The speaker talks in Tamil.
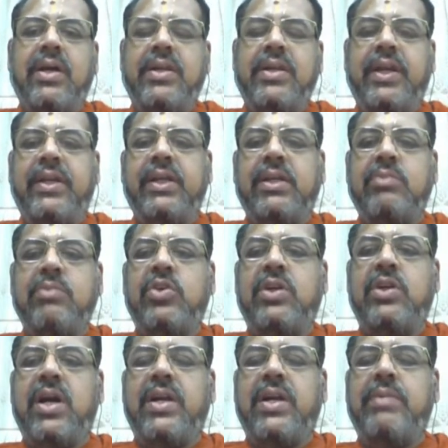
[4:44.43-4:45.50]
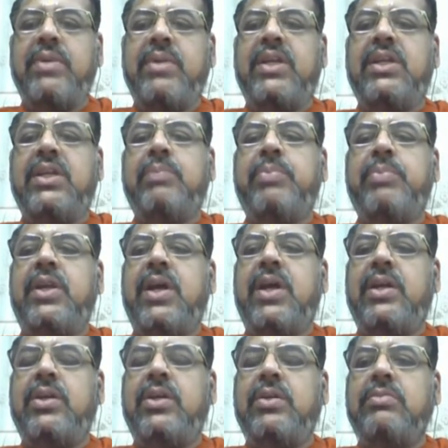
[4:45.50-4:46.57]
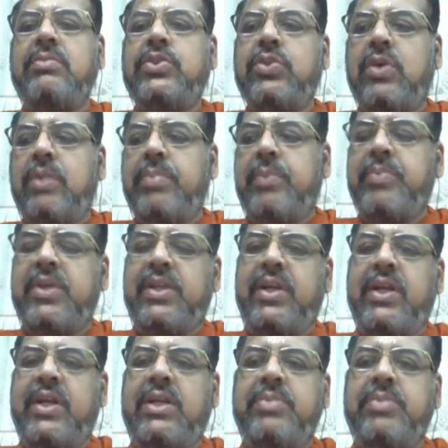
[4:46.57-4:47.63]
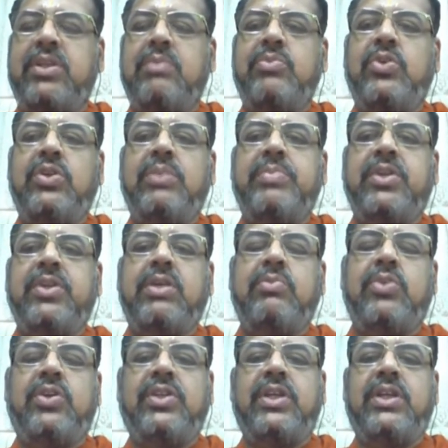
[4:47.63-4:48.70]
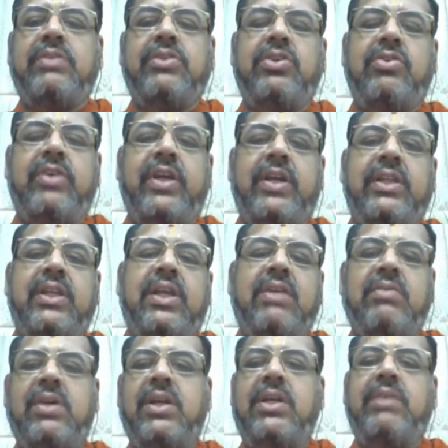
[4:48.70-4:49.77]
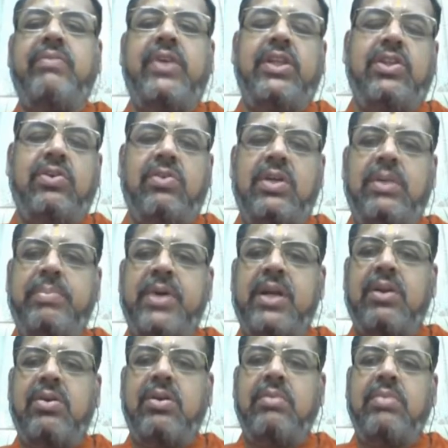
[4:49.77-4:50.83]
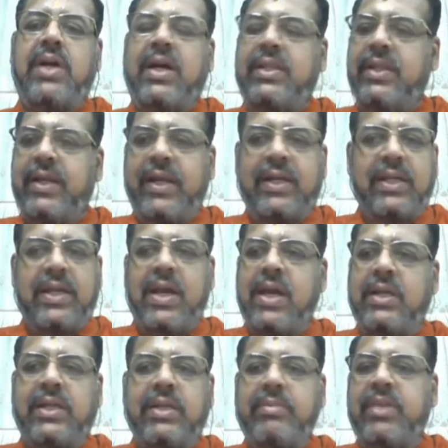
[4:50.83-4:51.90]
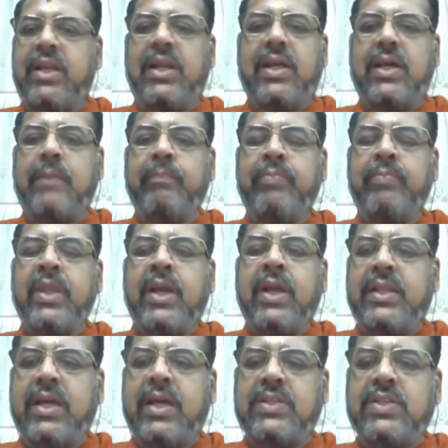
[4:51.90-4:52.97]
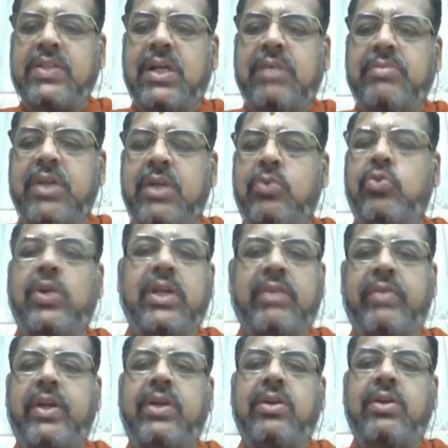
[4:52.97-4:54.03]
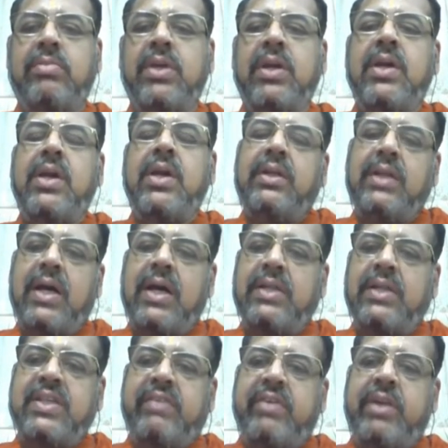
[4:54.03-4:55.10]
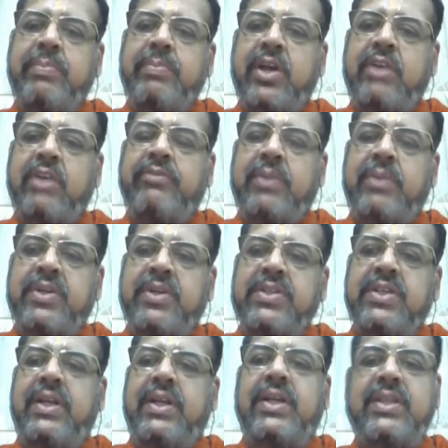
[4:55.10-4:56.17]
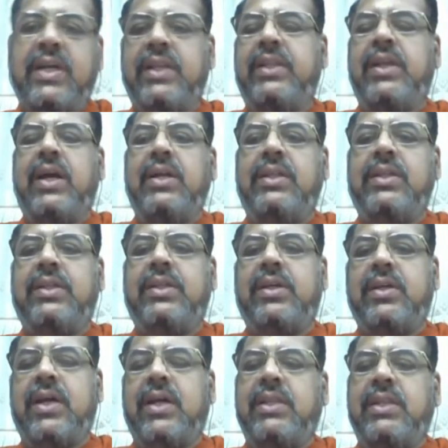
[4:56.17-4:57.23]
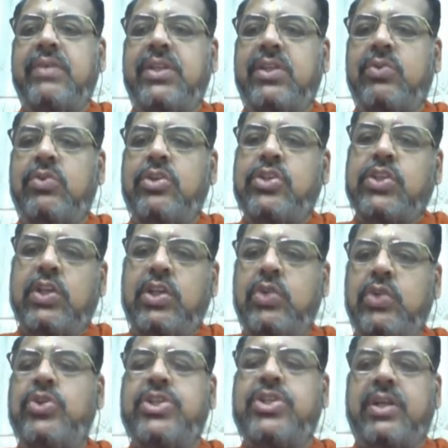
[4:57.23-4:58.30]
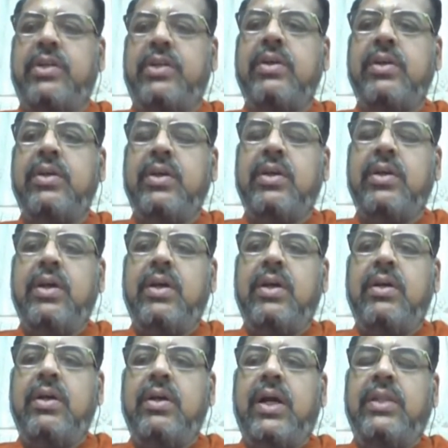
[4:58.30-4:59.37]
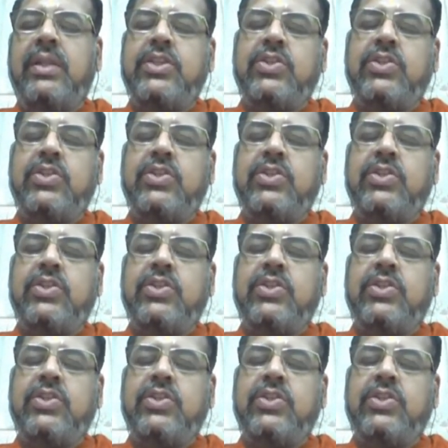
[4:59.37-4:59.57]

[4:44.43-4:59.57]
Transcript: நீட்டுக்கு முன்னாடியும் நீட்டுக்கு பின்னாடியும் சோ இப்ப பதினெட்டு பத்தொன்பது பத்தொன்பது இருபதுனுடைய தரவுகளையும் வைத்துக் கொண்டு பார்க்கணும் அது ரேட்டா யார்ட்டையும் இல்ல அது அரசாங்கம் தான் கொடுக்க வேண்டும் நான் செவன் பாயிண்ட் ஃபைவ் பர்சன்டேஜ் அடுத்தது அது வந்து ஒரு சொல்யூஷன் அந்த